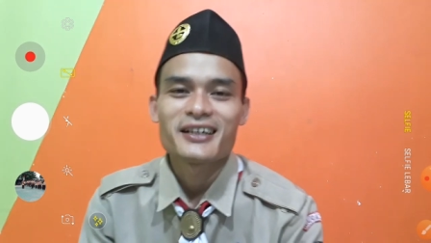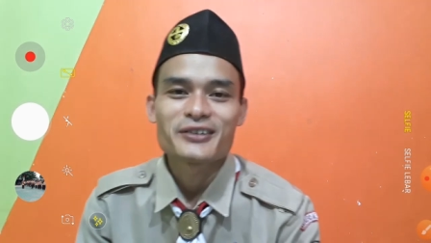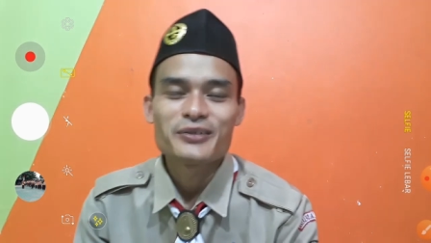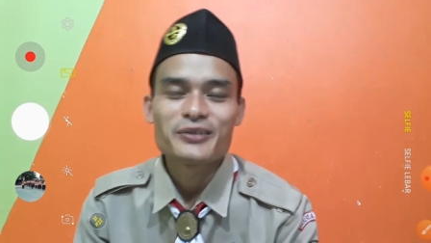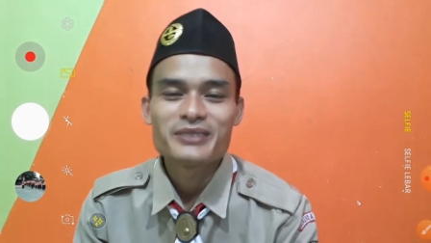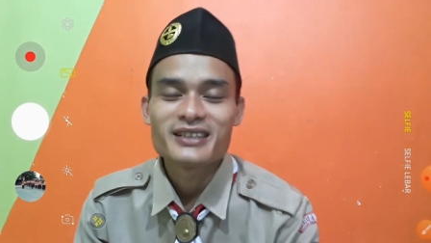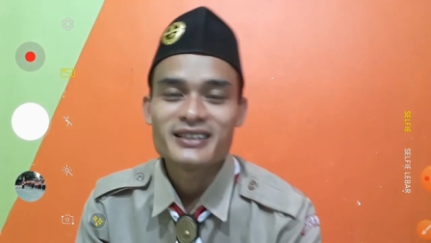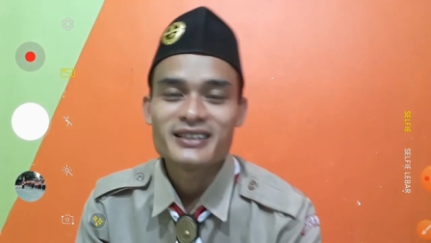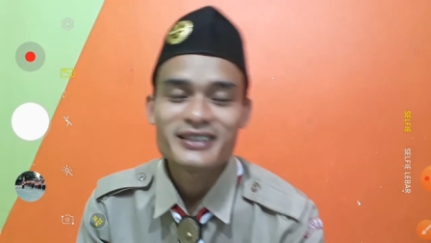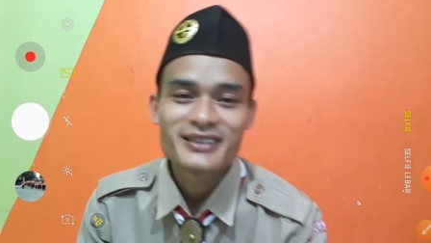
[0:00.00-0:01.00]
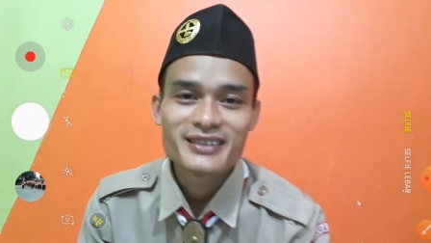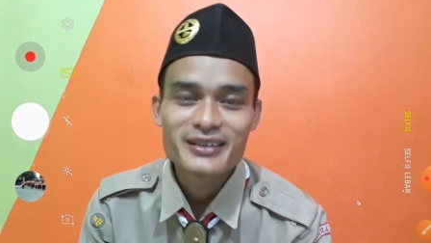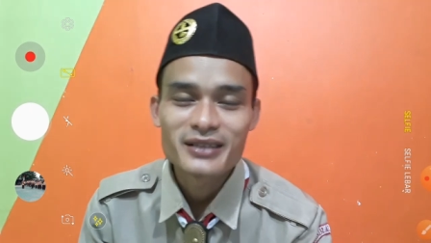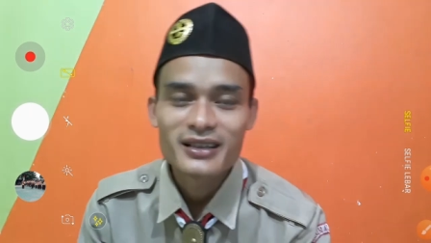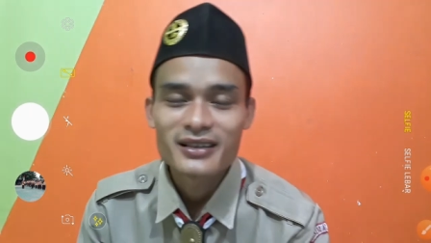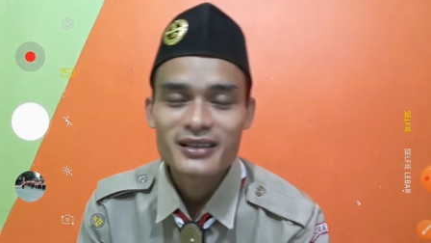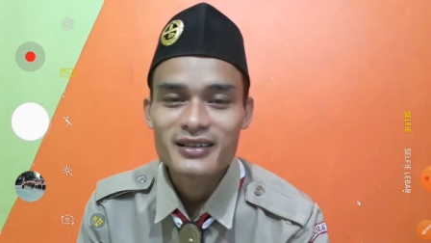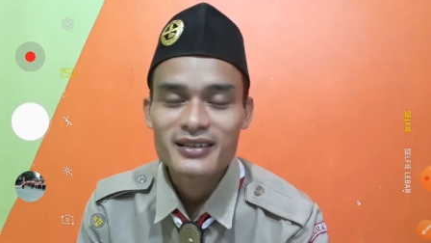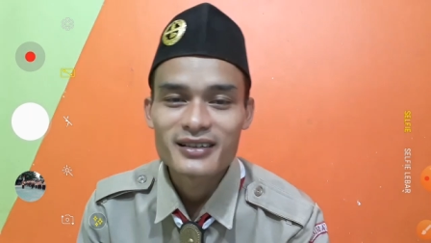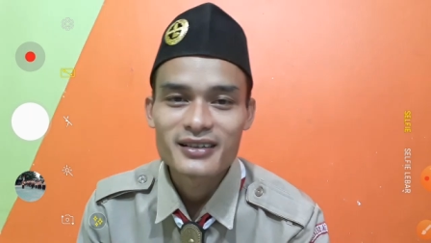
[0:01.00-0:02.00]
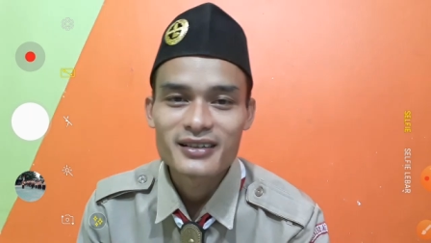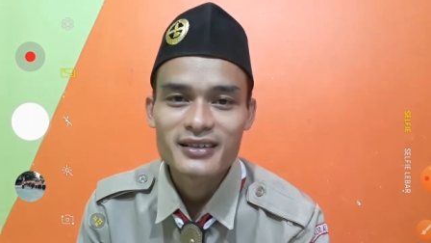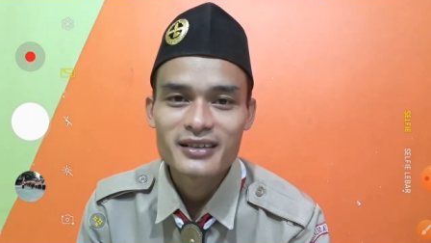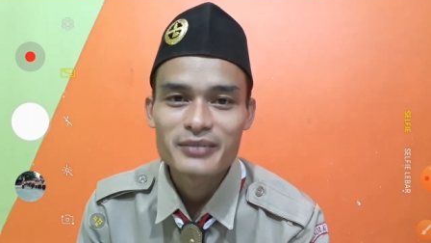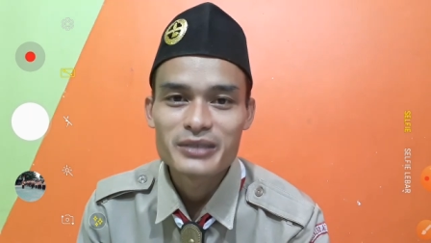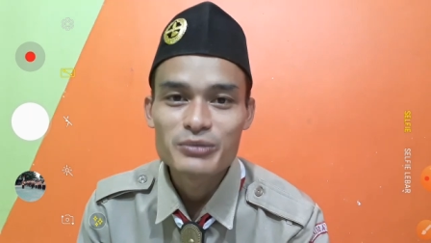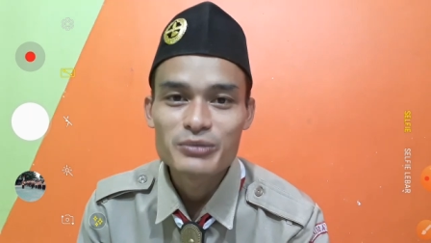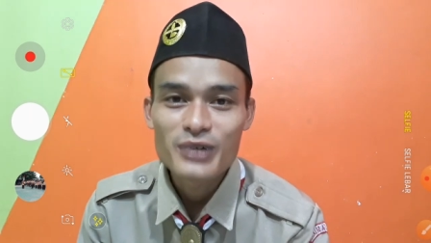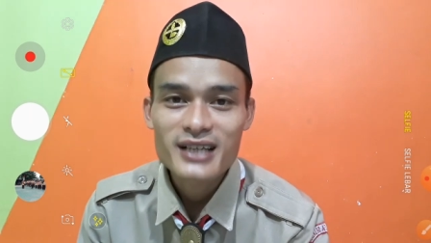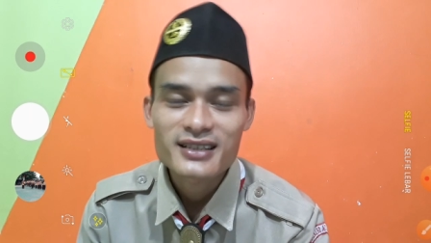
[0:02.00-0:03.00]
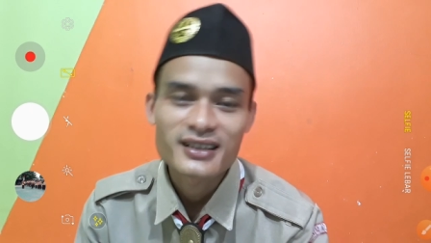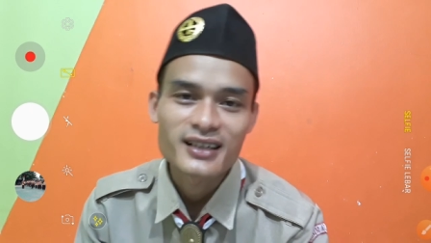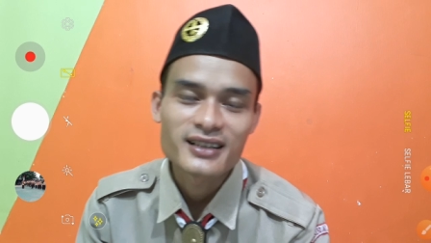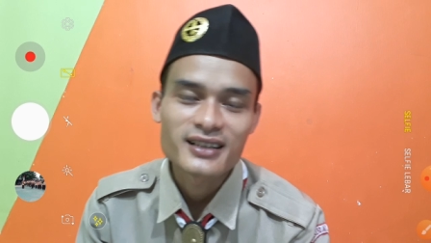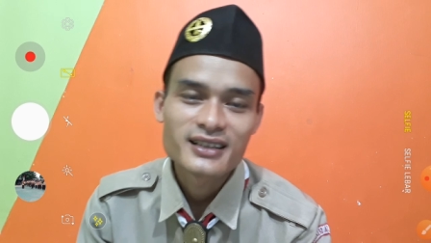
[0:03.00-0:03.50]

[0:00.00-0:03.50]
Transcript: atau menjadi eh, lebih buas enggak?